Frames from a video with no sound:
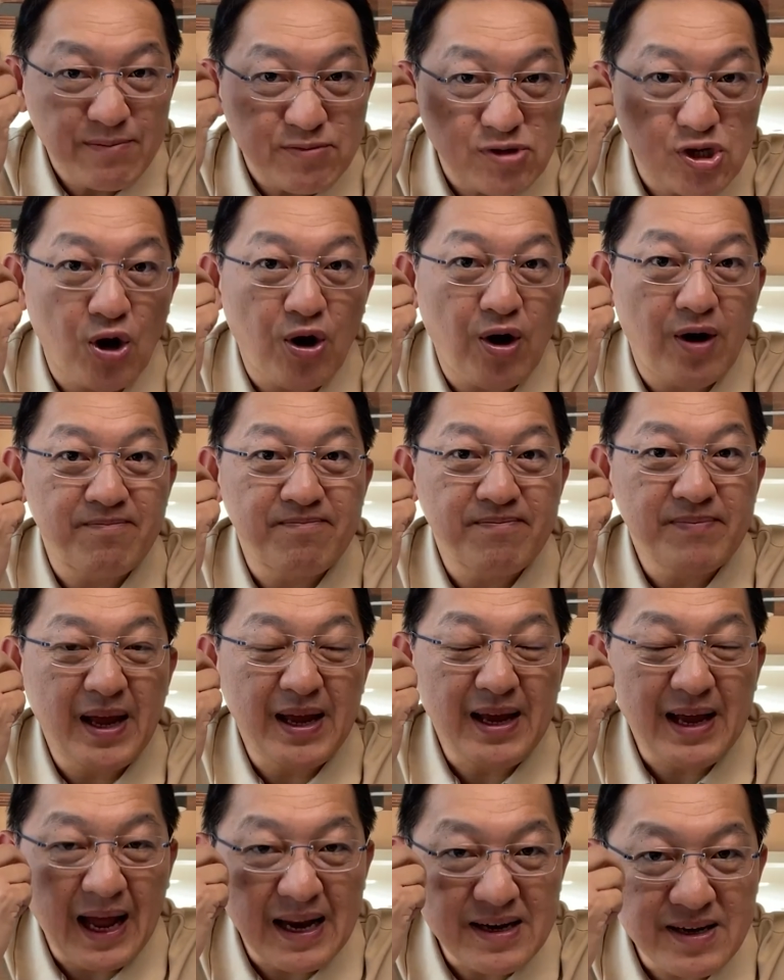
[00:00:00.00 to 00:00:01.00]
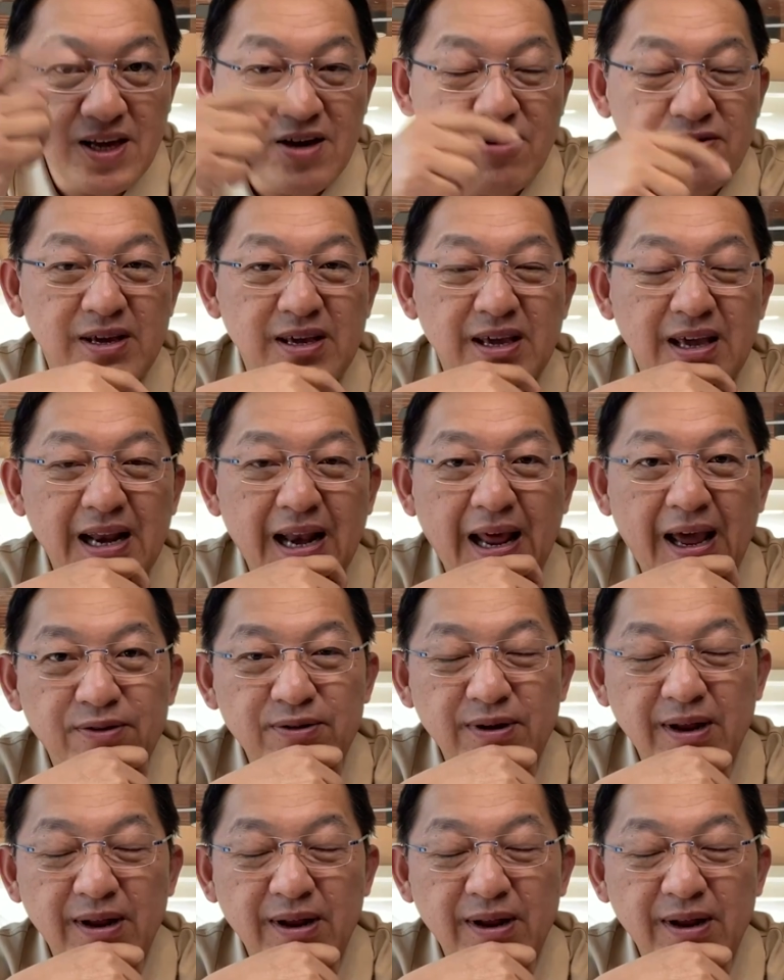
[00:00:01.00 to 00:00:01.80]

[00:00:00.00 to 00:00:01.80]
ความชอบในการเที่ยวอย่างนี้แล้ว